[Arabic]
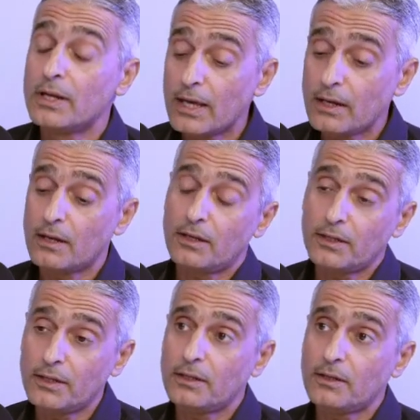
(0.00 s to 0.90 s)

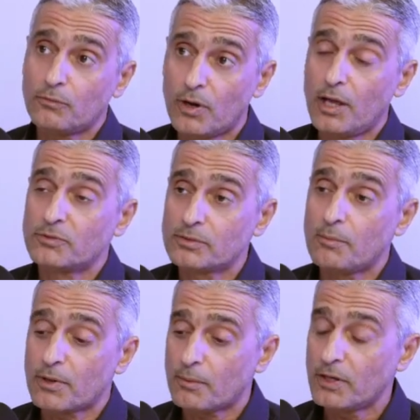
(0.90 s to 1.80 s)
للحين واحد من
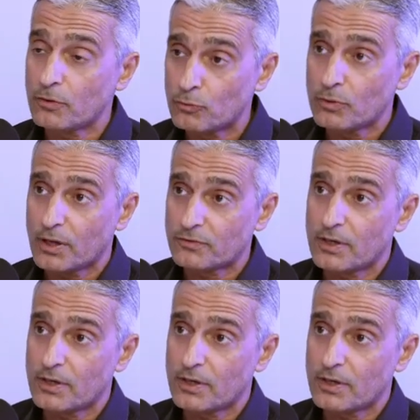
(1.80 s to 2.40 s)
شباب ربعنا يسوق